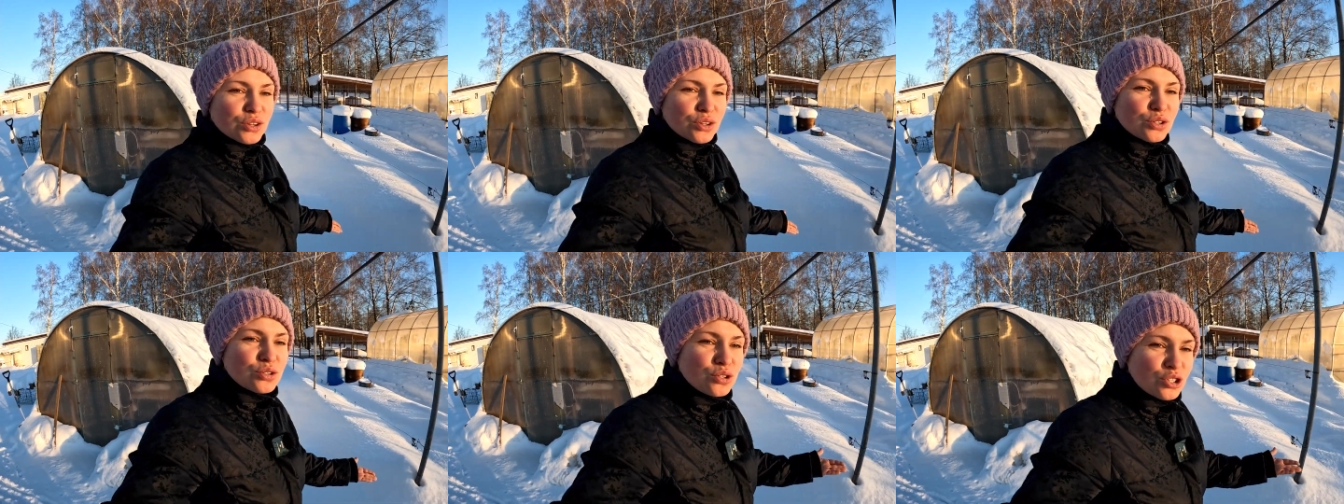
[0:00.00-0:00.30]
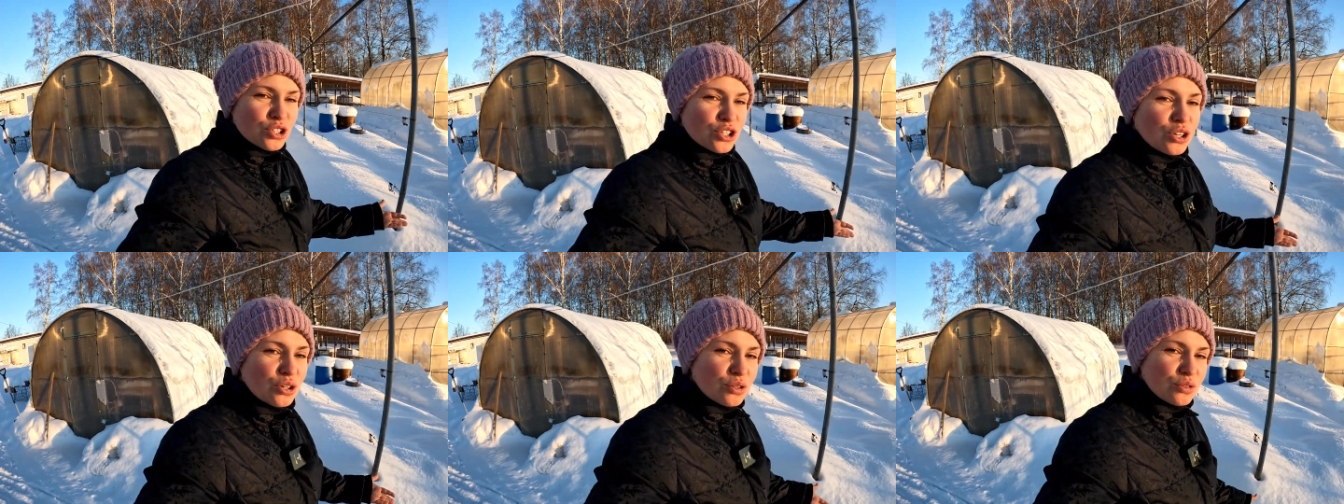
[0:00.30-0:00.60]
тут
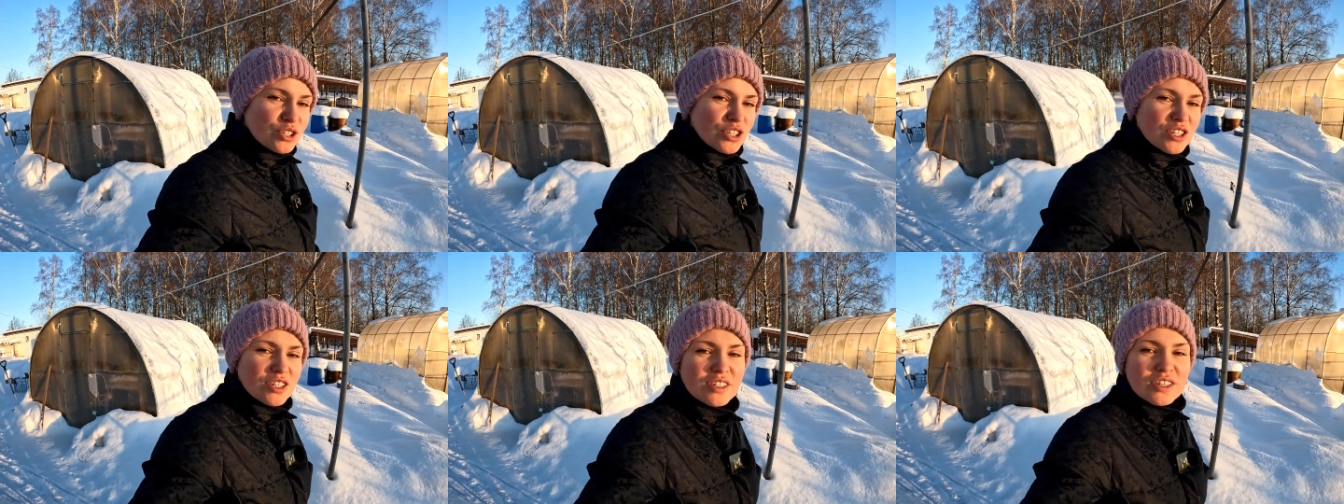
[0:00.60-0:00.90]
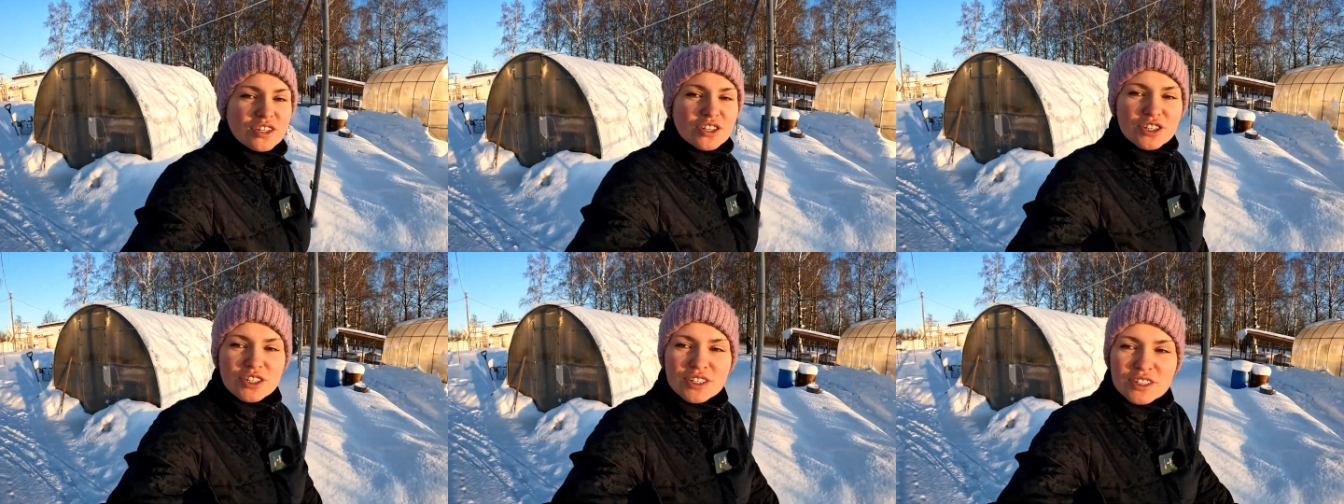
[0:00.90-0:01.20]
же
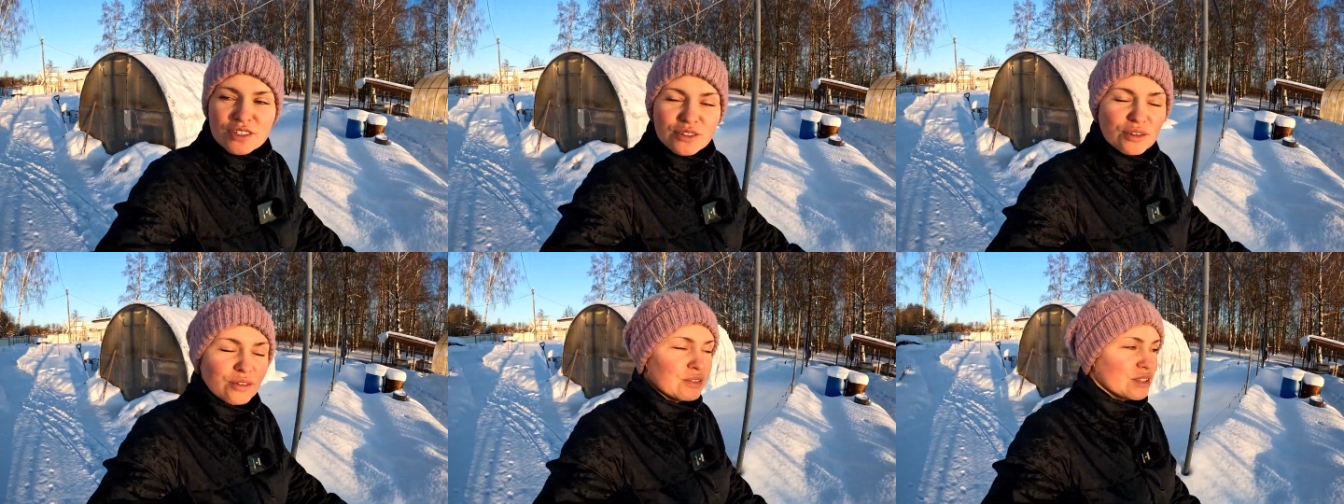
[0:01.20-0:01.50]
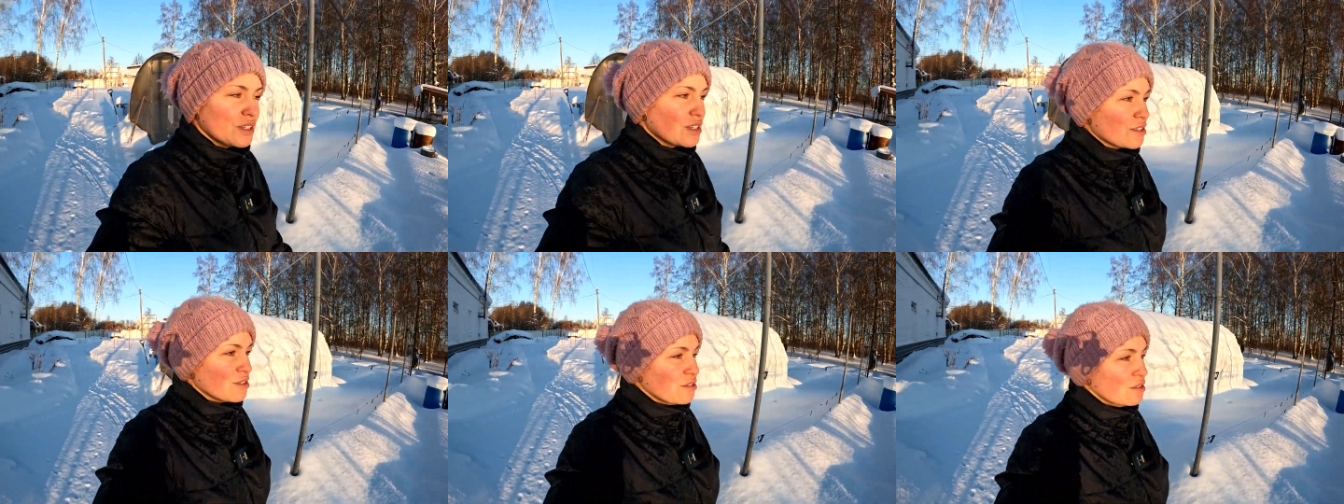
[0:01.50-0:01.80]
хочется жить снова
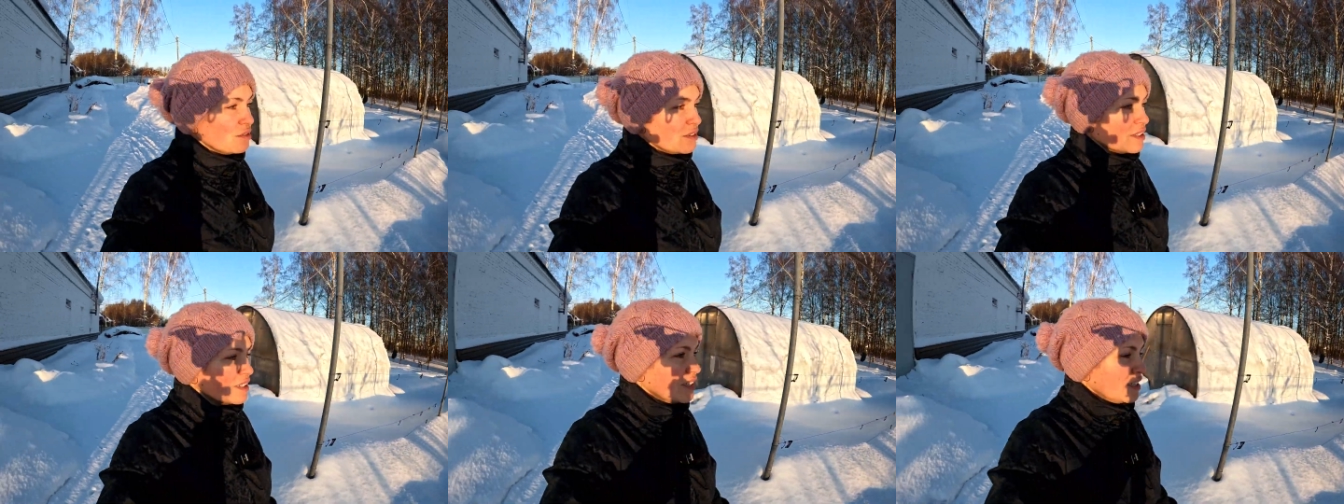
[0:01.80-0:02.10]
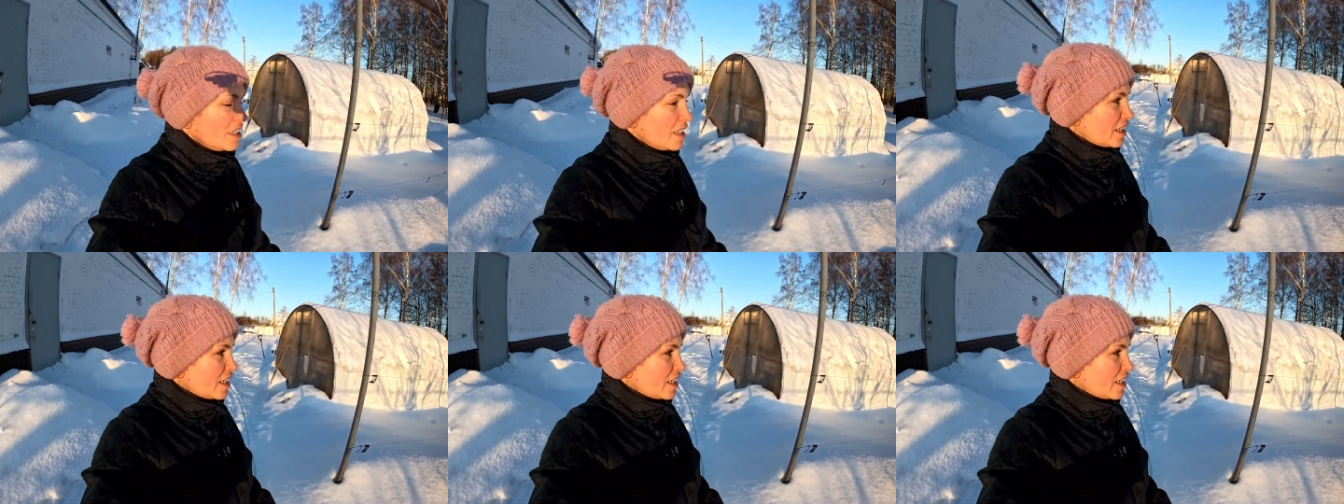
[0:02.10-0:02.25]
и снова,